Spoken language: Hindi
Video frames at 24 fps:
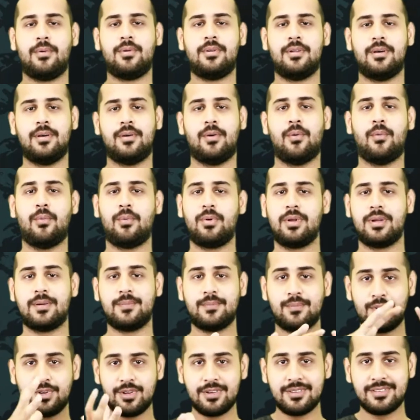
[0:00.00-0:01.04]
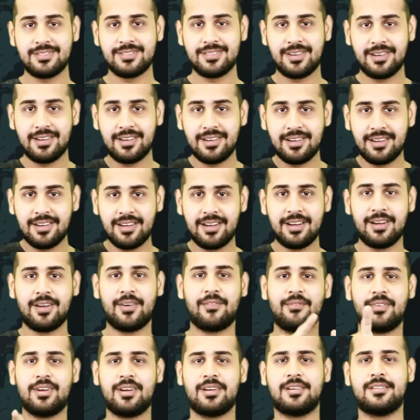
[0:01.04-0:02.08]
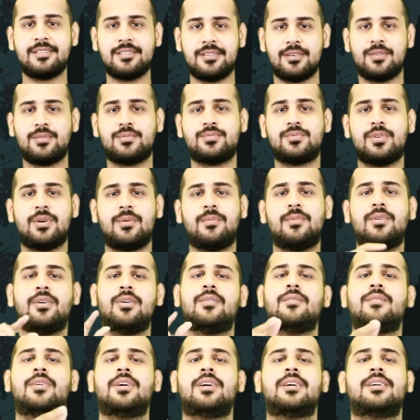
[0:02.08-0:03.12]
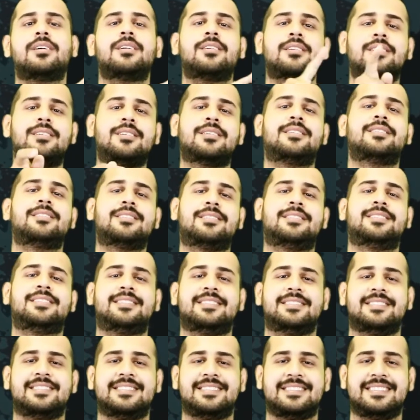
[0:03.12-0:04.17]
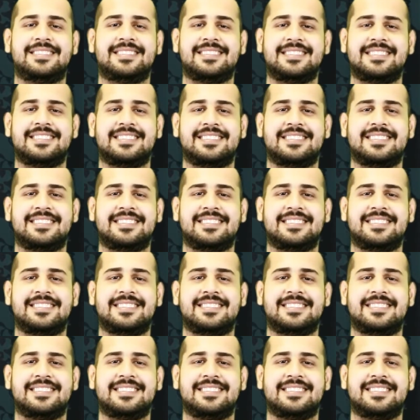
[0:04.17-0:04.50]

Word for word: मुल्की और बैन अवी खबरों पर मुश्तमिल मुख्तर बुलेटिन